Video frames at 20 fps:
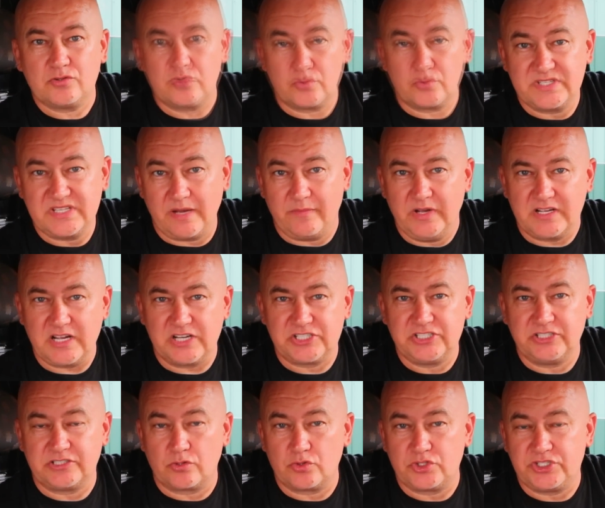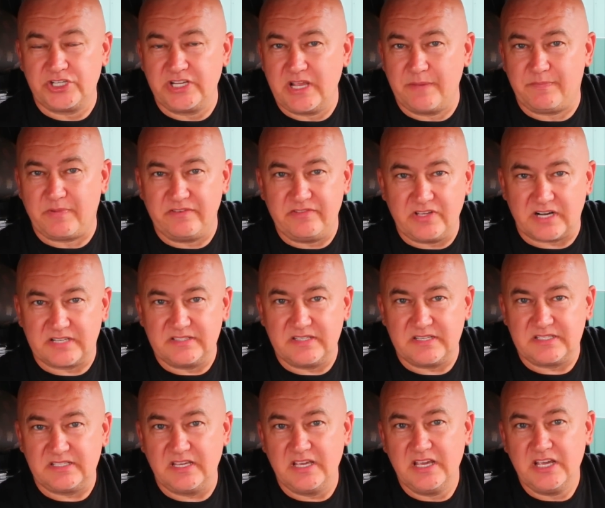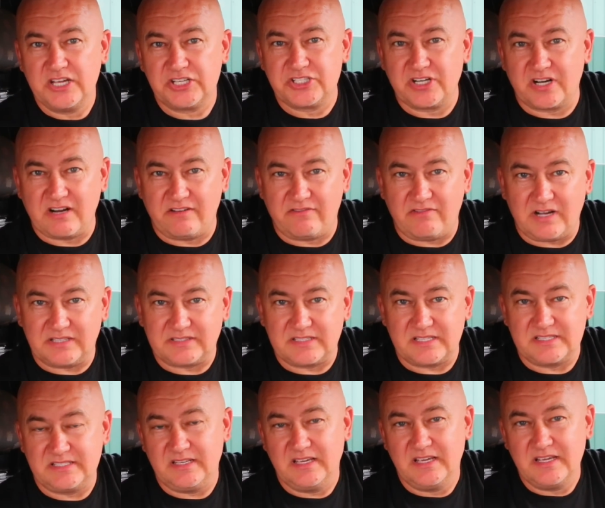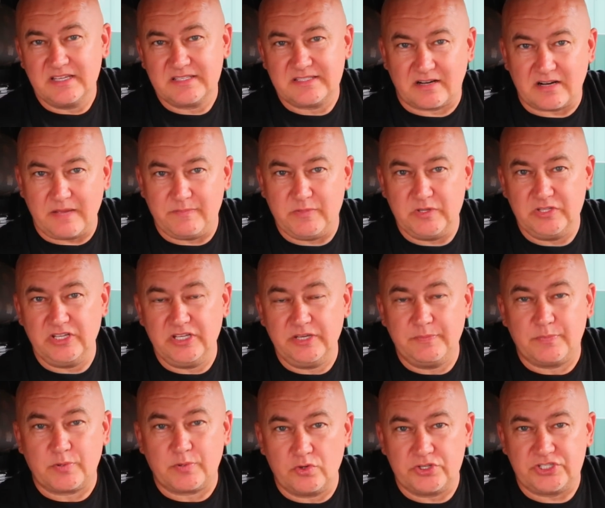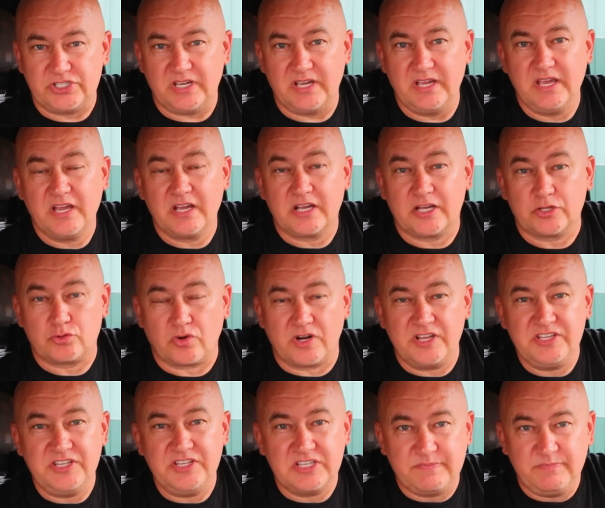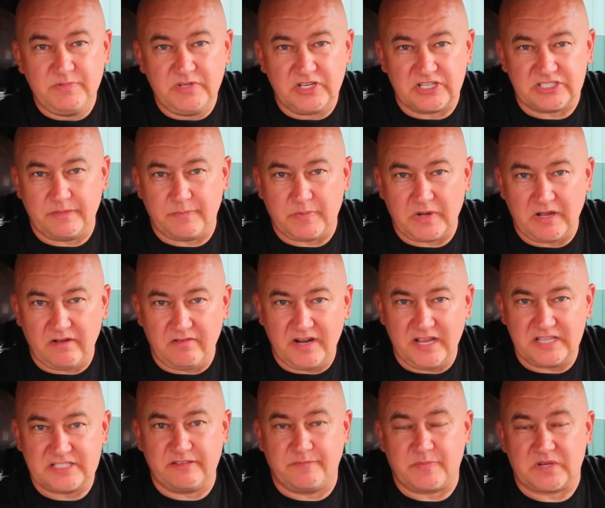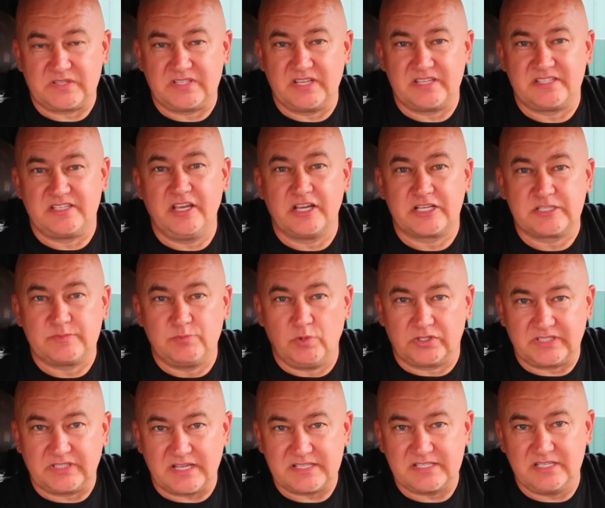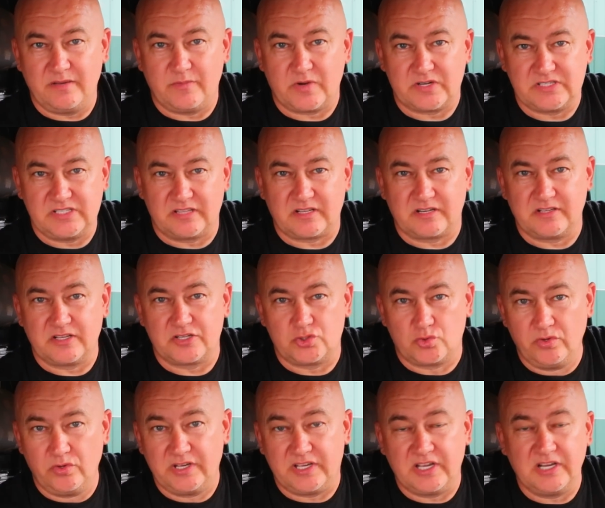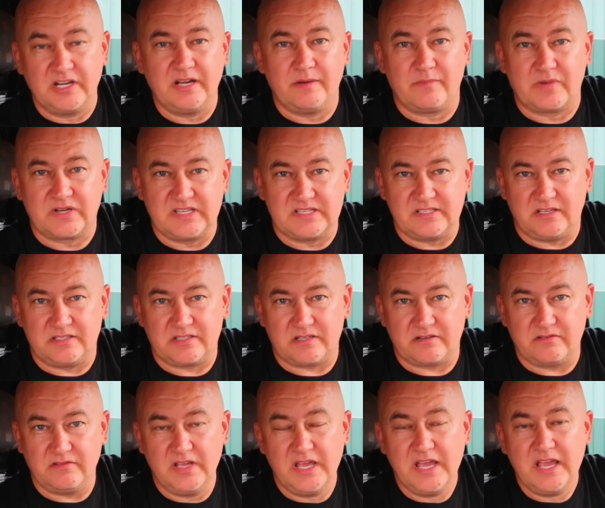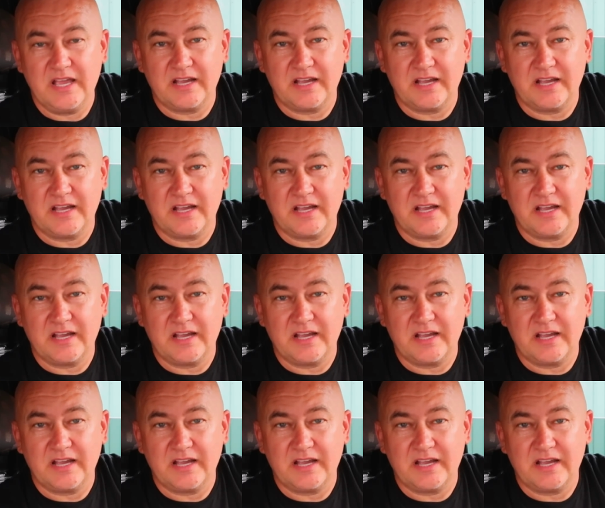Друзья мои, а как же нарушение поверхности, шероховатости, царапины и прочее, которые неизбежны неизбежно появляется в процессе эксплуатации амортизаторных стоек или амортизаторов.